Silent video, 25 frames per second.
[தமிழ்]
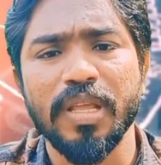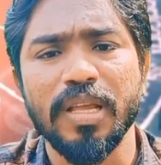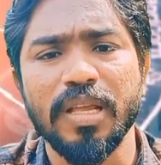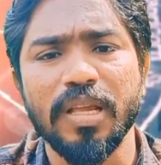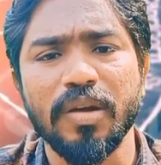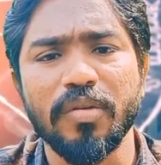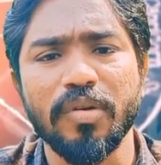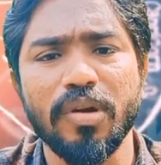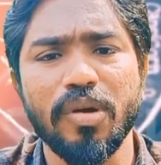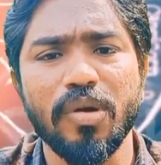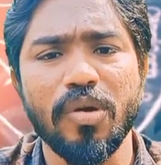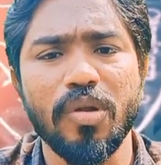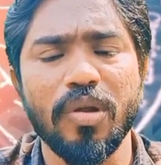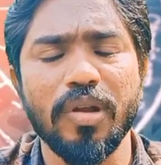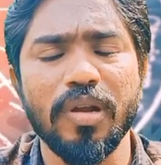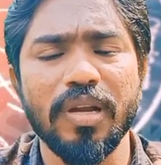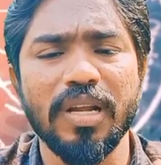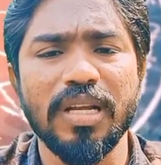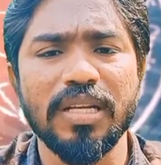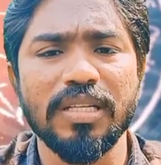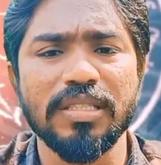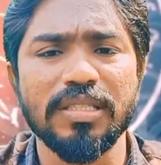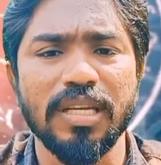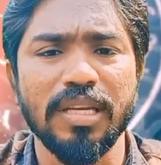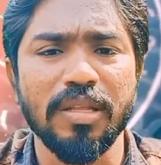
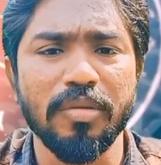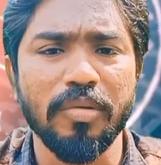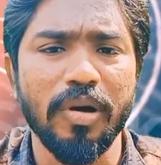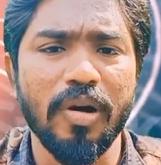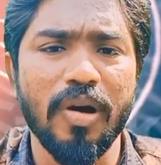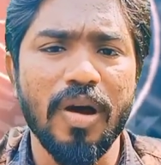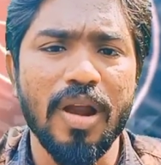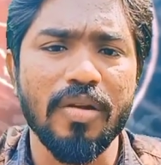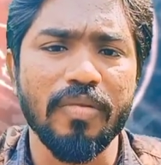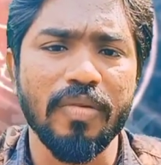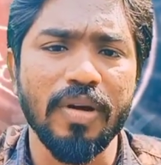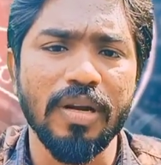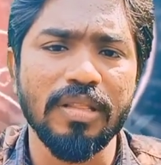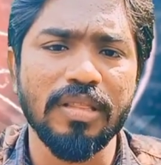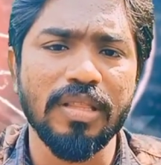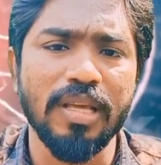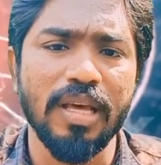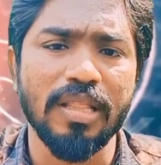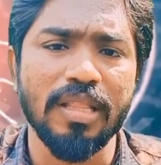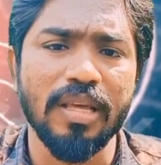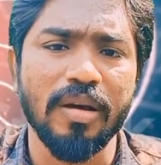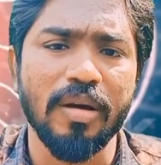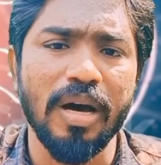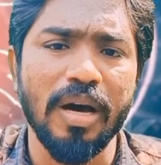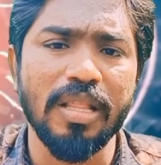எவருக்கு சனி பகவான்
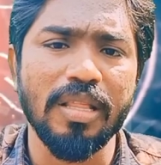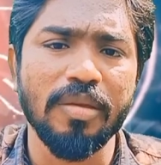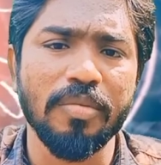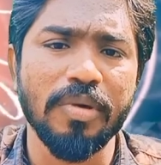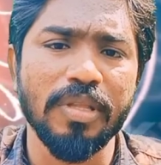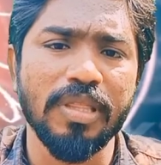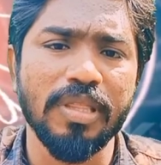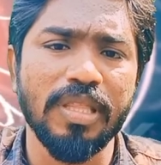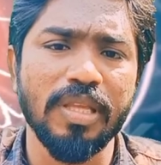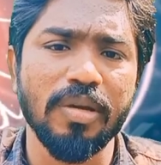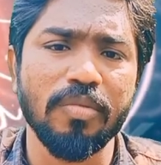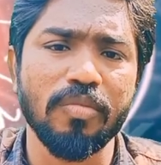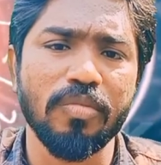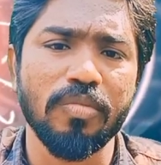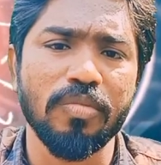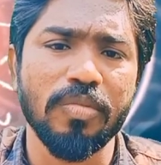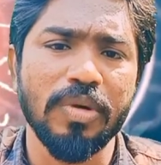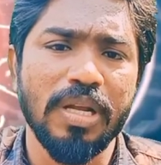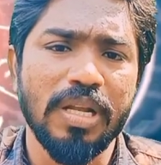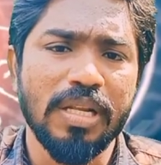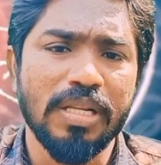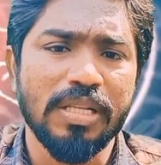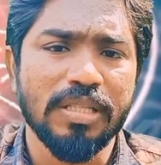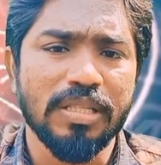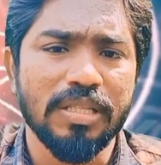வலுத்த அந்த ஆதிபத்தியம்
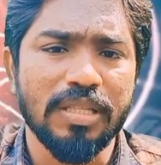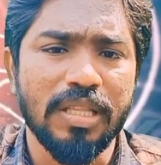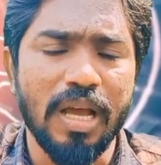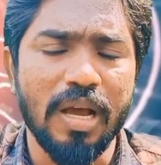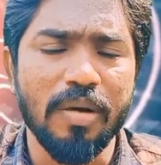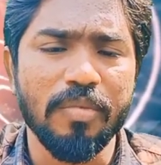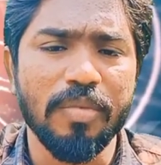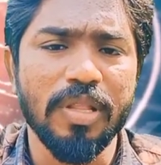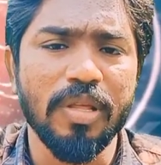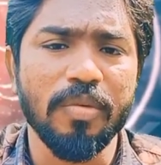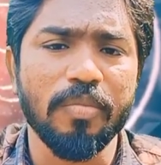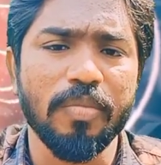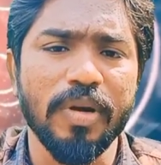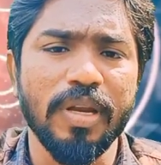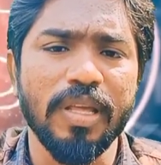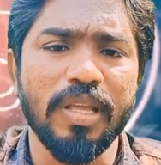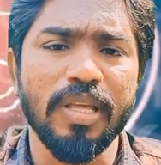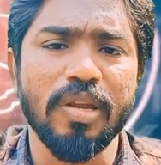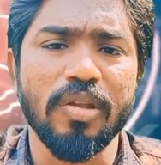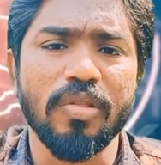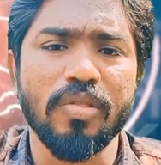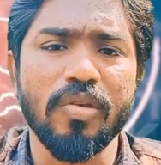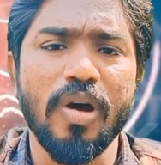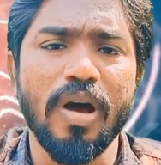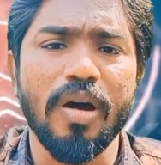
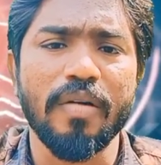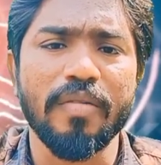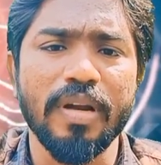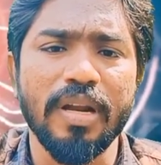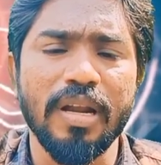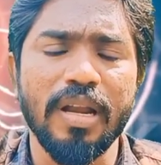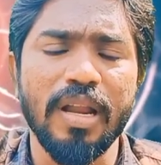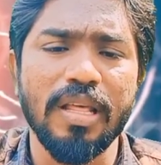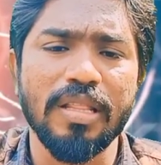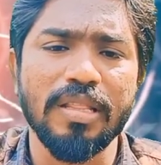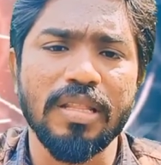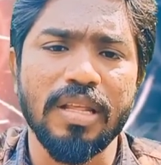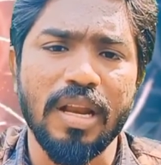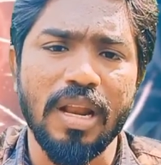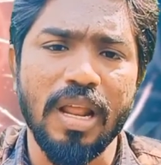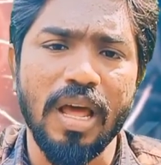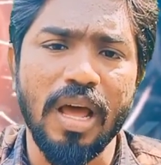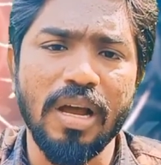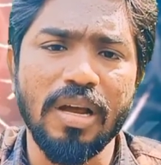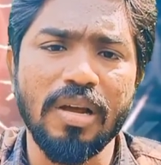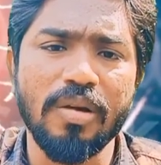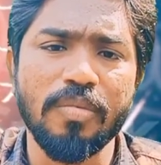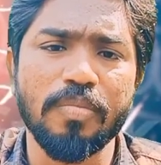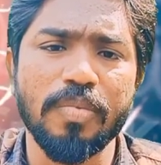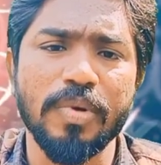தாமதப்படுகிறதோ அவரெல்லாம் அந்த
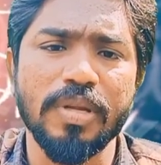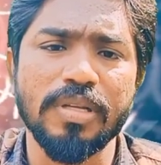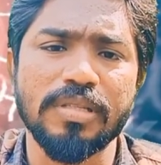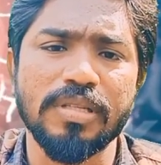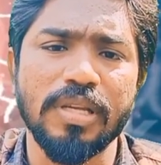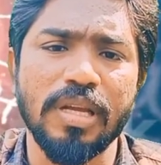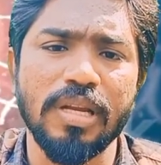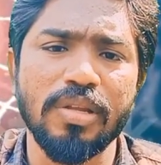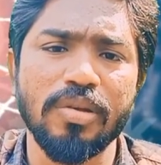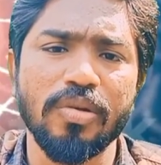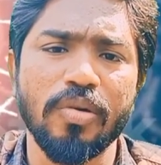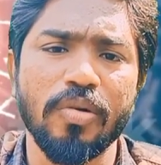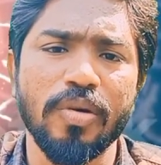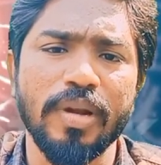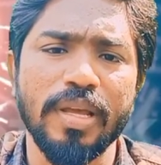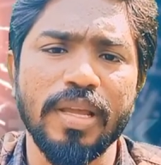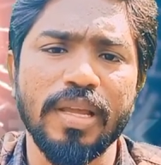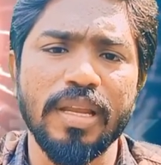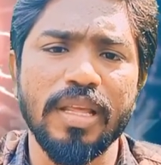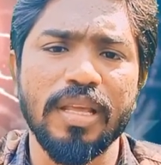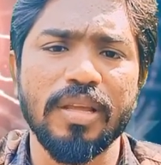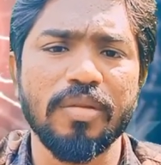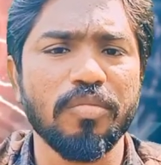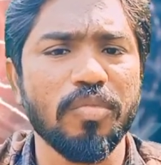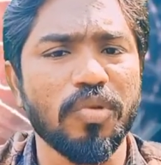ராகு புல சனியோட
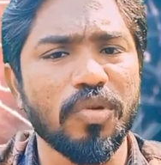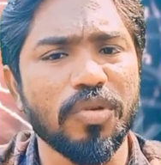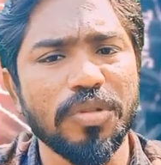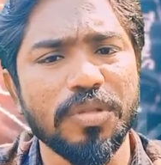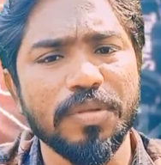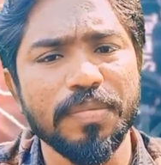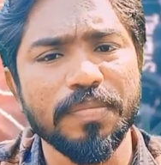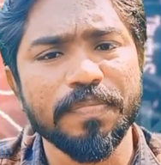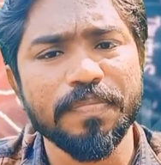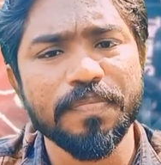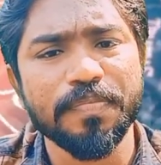இணையும் பொழுது